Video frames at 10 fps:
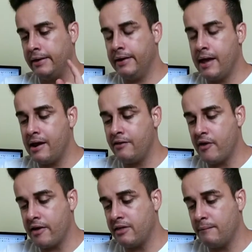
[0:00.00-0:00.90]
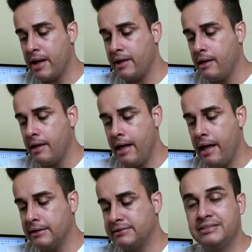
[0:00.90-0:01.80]
E ele tem também
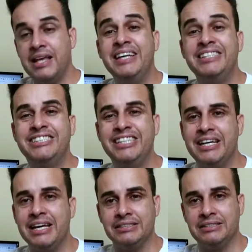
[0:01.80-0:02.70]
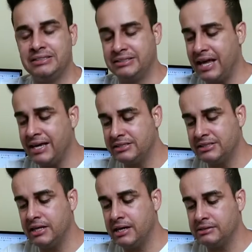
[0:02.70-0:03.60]
é, 6 GB, 6
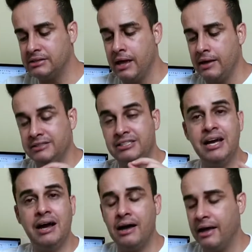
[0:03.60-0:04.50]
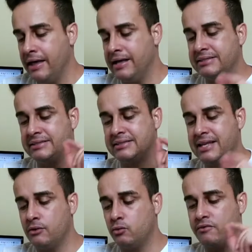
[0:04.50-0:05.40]
GB de RAM e
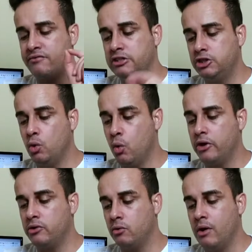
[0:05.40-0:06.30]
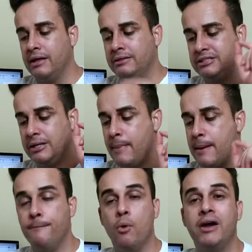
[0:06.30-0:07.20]
128 de
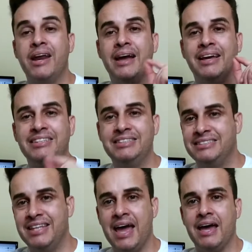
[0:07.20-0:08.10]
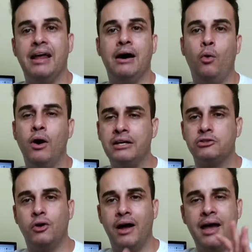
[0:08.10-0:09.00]
memória interna. Olha
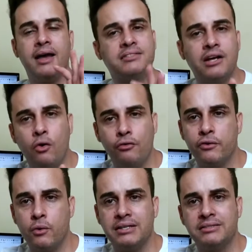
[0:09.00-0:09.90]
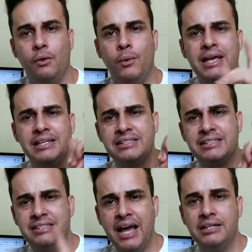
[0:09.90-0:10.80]
só essa configuração:
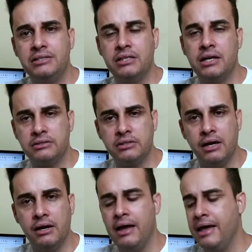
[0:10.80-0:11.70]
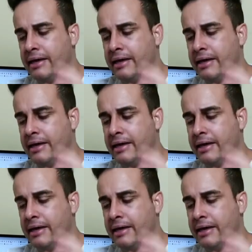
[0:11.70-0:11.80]
6 GB de RAM